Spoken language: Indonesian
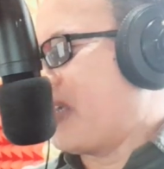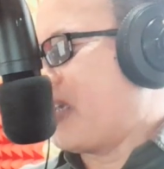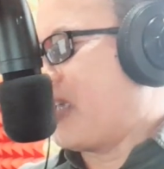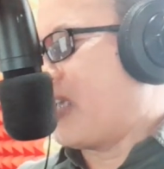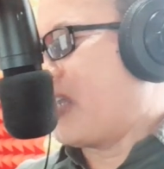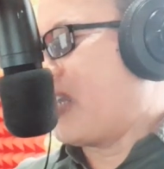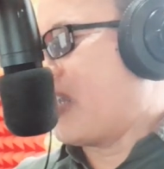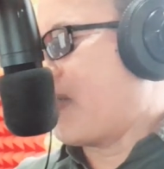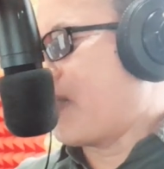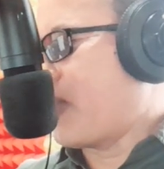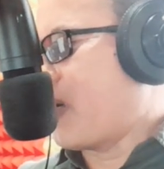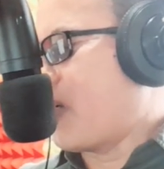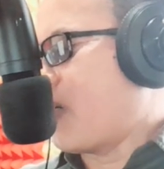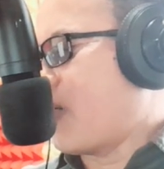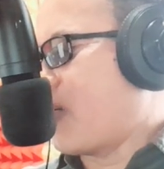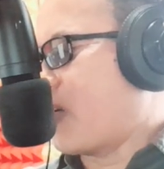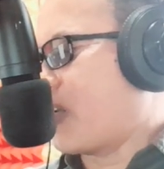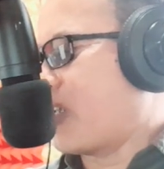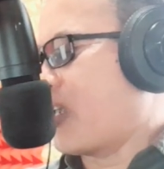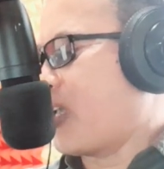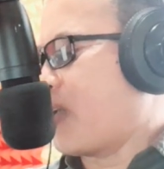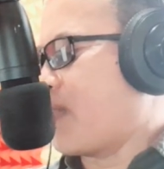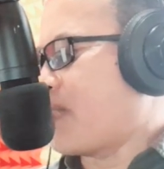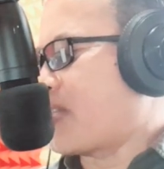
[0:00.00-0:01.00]
ini mau
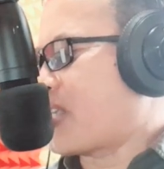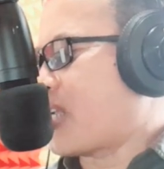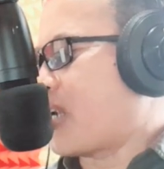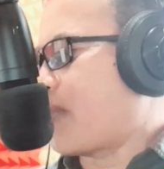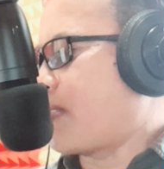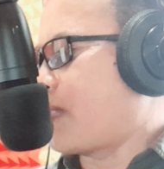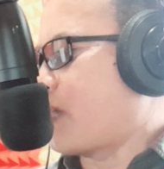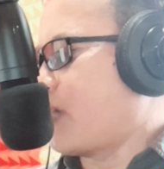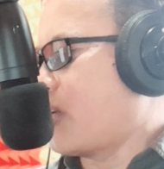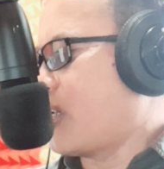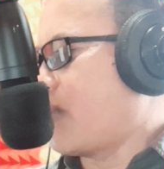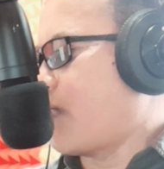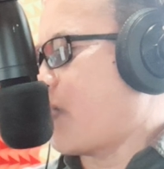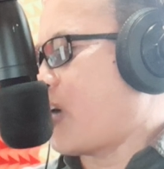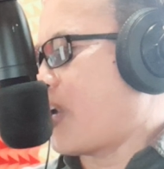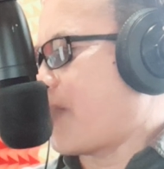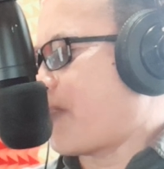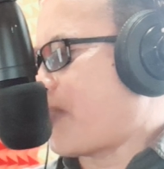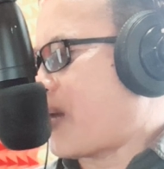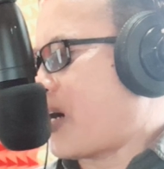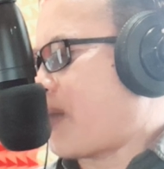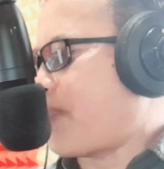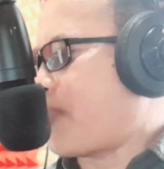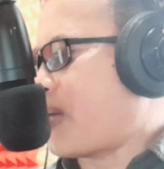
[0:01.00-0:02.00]
kirim salam dulu nih buat
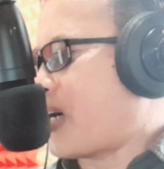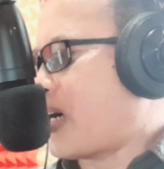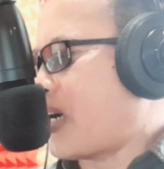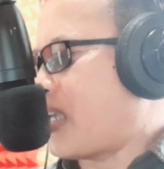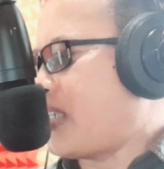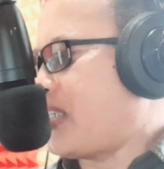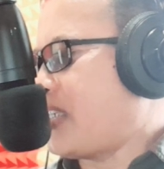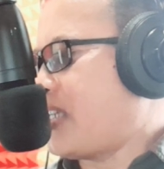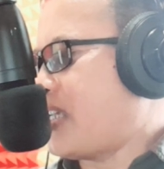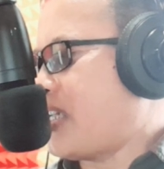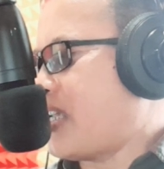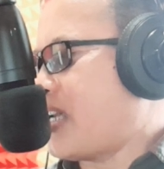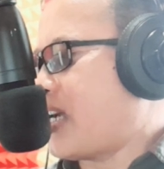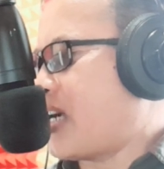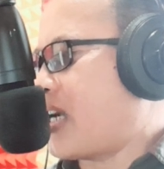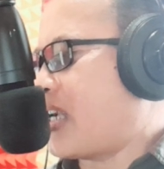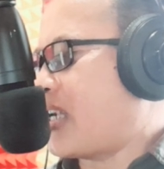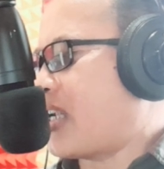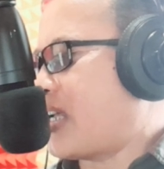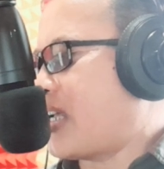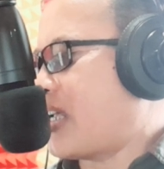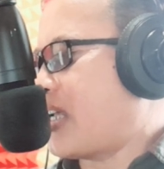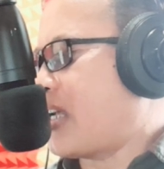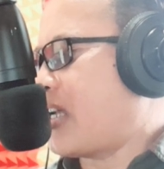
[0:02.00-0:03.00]
Pak Panji yang
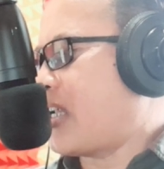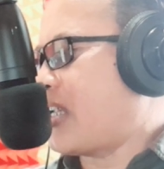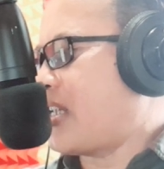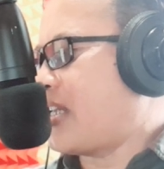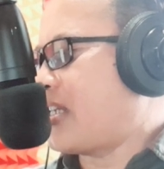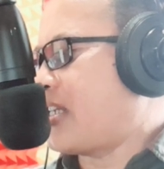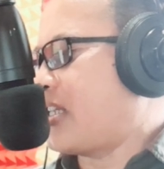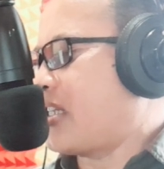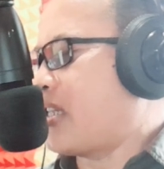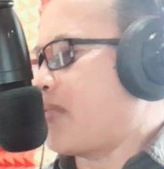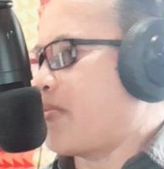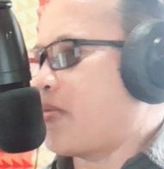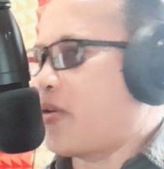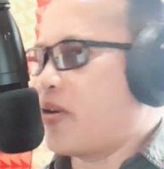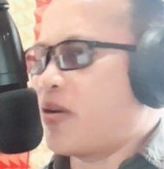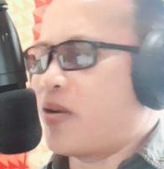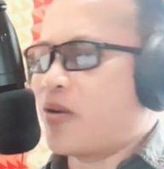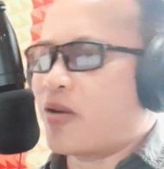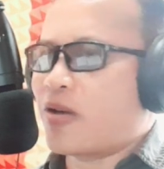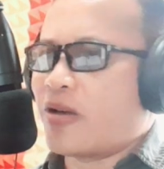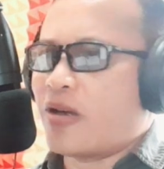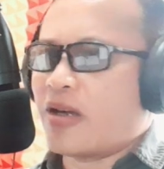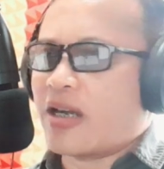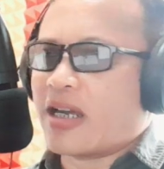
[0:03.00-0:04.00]
ada di Siti
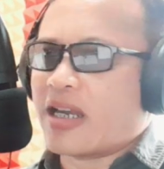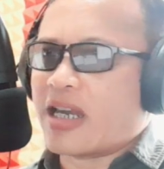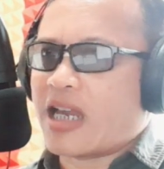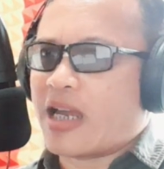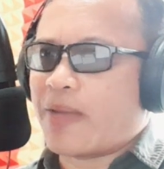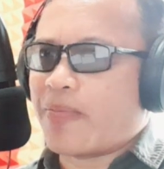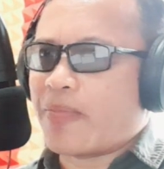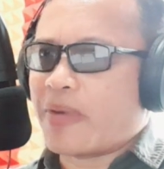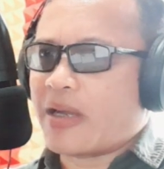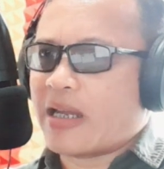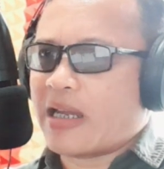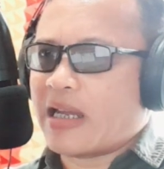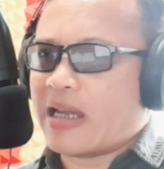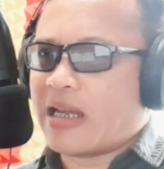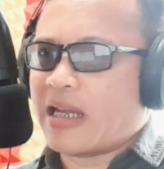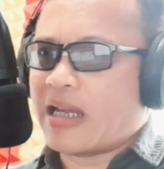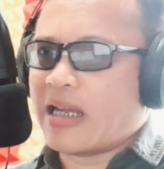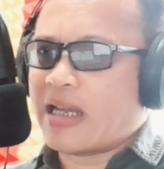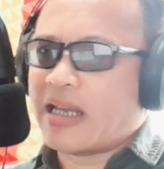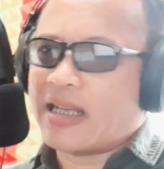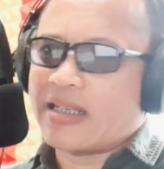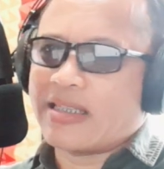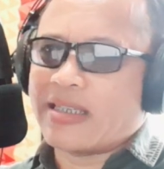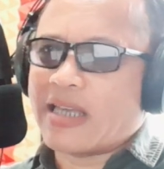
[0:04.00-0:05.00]
Pondok Kenapa
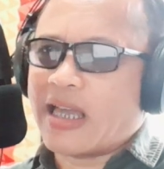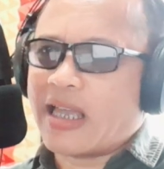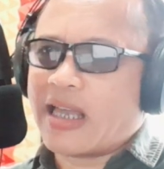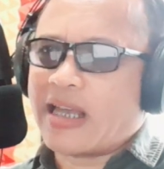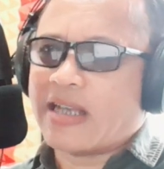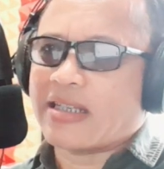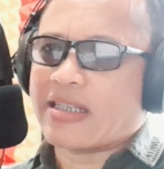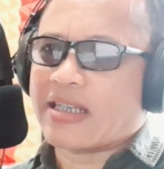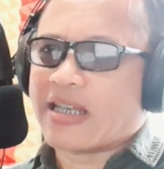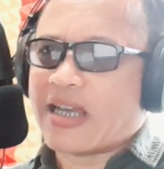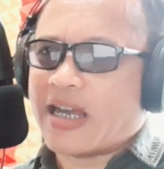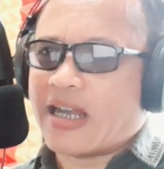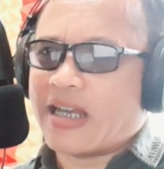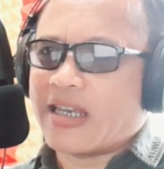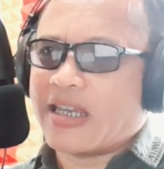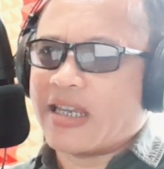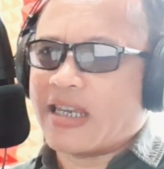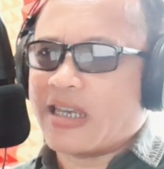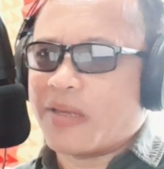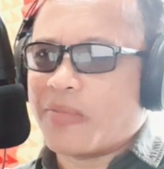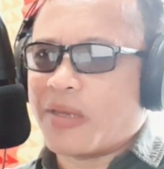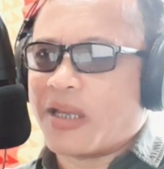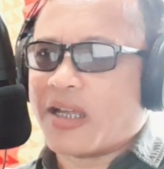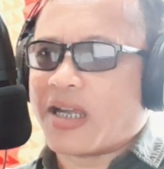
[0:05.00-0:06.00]
jarang sekali
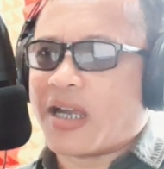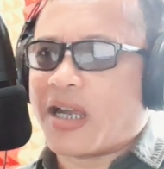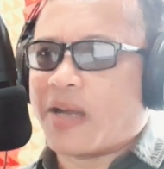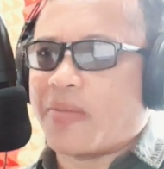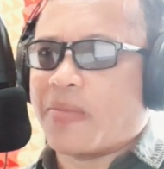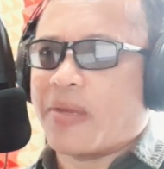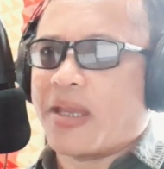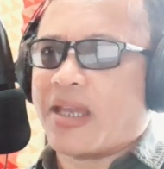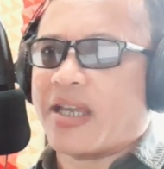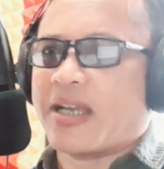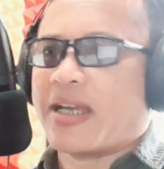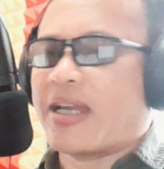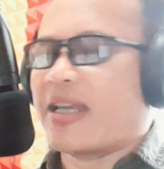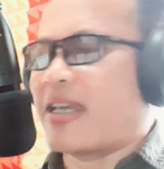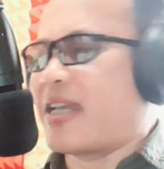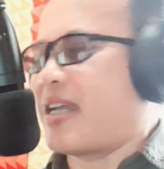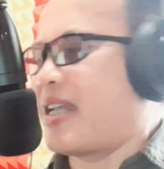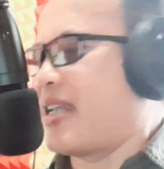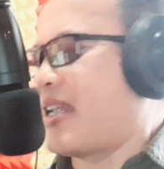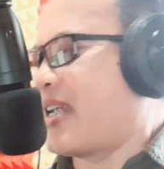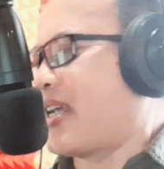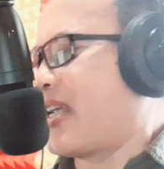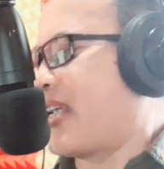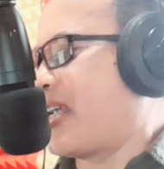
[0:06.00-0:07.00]
ini berkabar
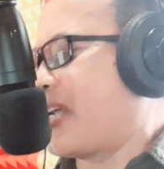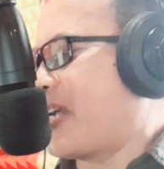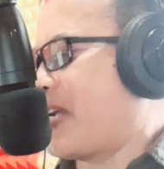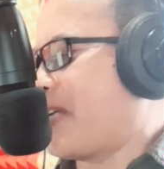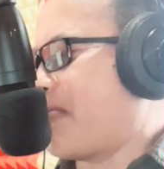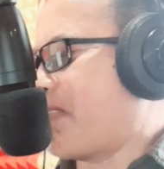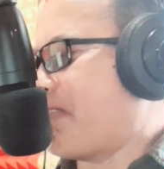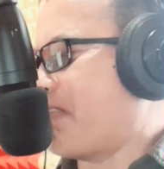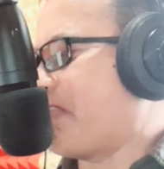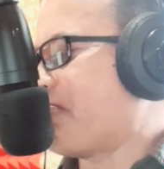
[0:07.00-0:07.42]
katanya ya.